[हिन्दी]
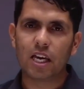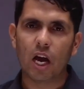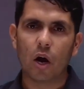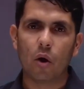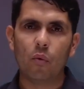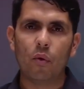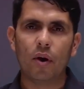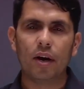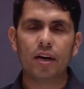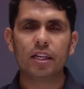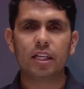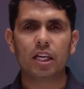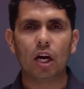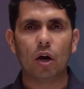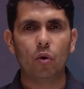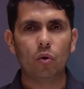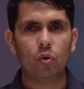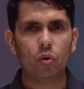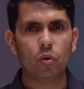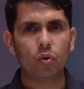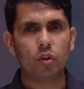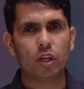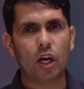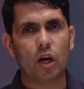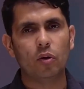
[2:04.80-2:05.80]
क्यू वन क्यू
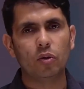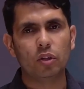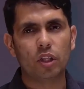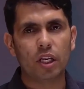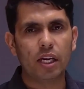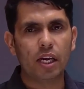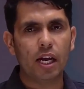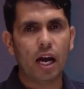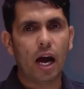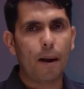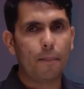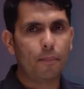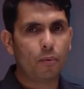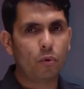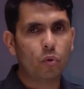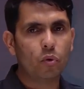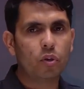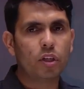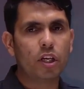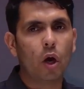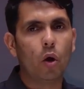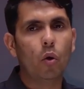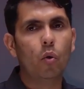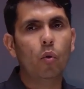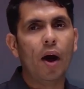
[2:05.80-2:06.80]
टू क्यू थ्री अप टू
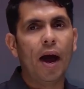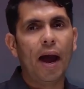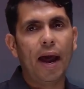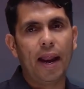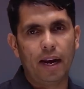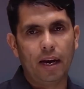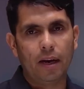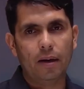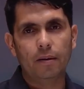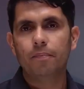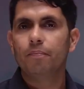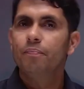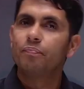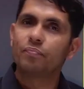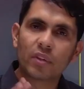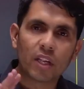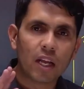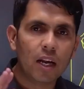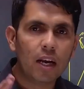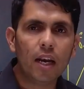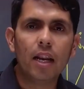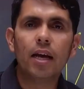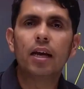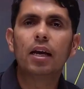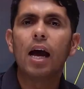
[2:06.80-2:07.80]
क्यू एन
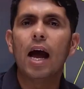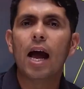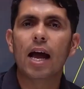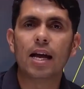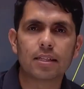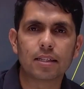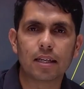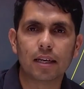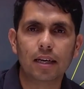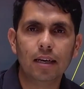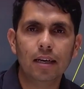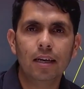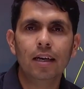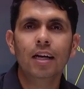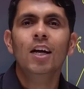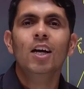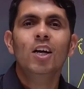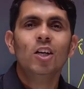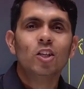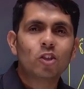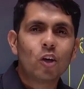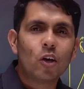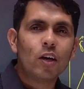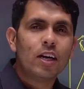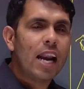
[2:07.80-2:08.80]
लिखा है ऐसा
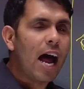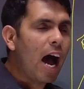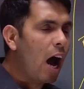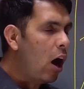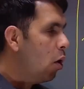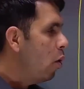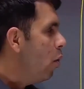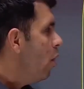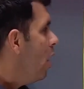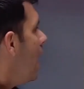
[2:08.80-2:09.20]
सो नाउ